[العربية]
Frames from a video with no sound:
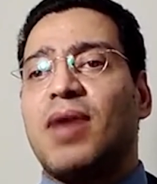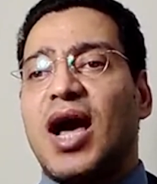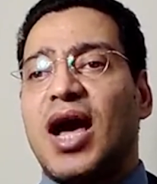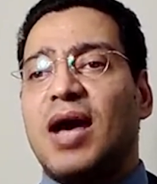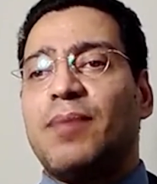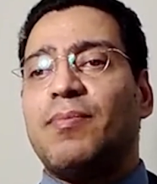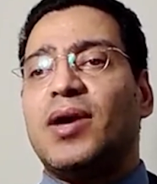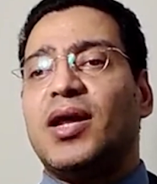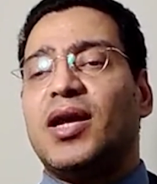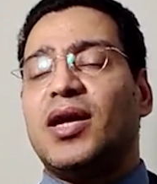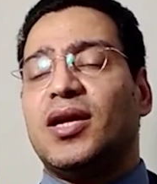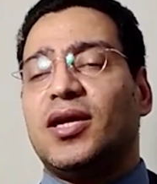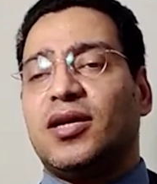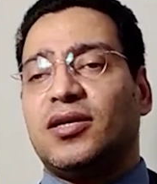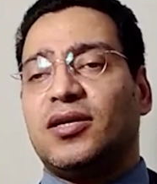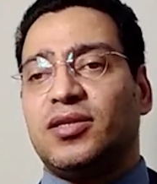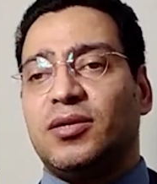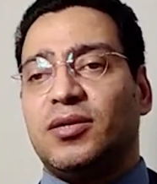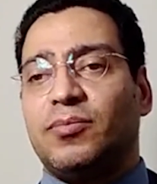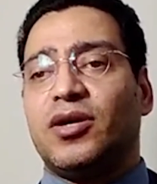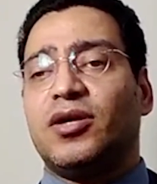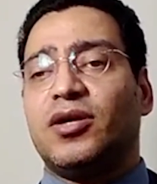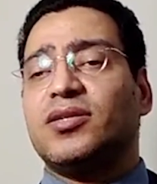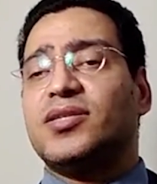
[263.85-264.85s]
عمل
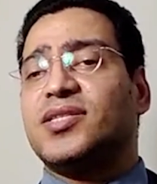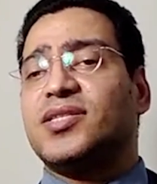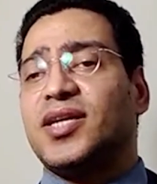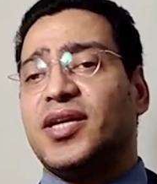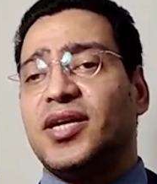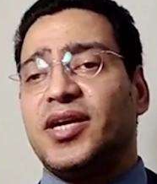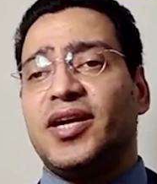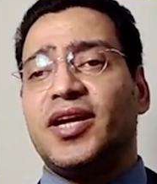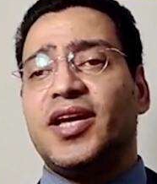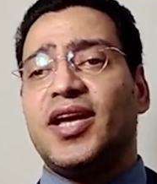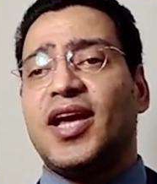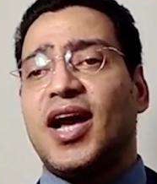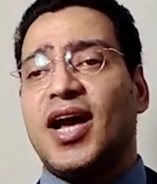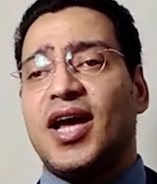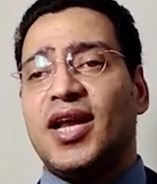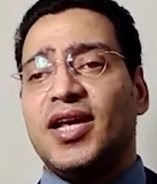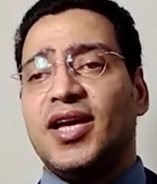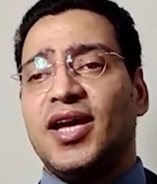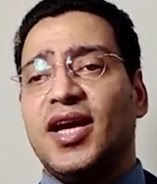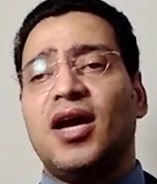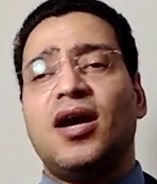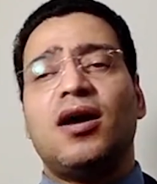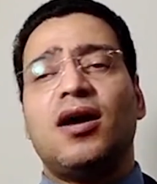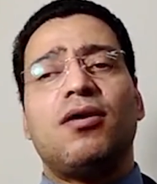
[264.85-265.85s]
اختبارات سريريه
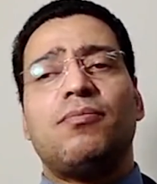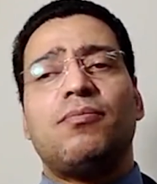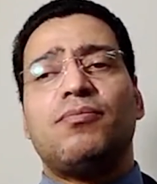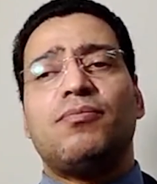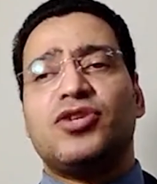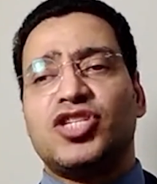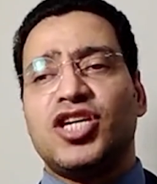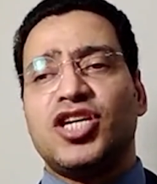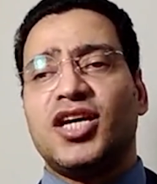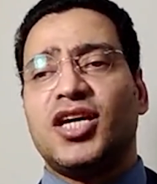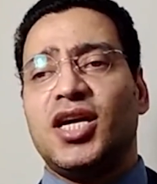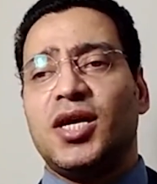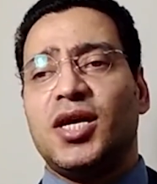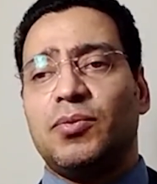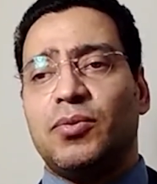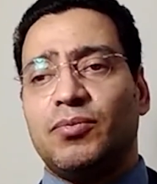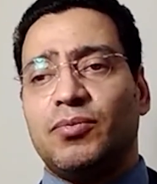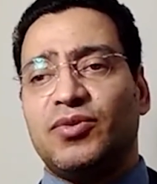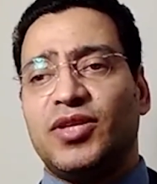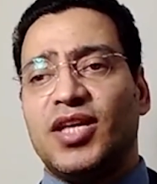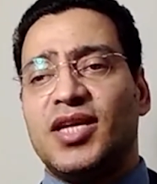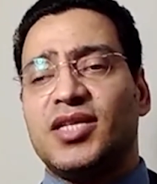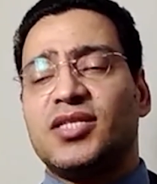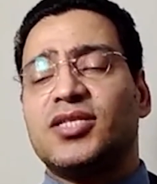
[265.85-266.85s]
عليها بشكل
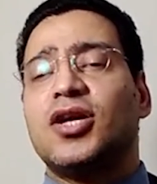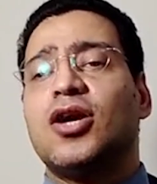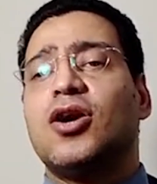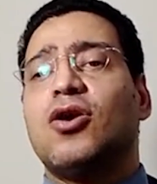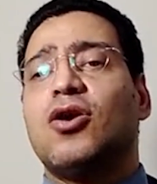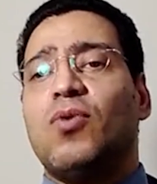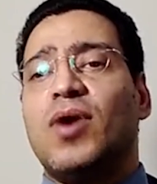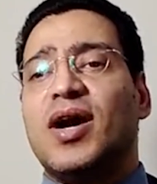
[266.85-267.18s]
ممتاز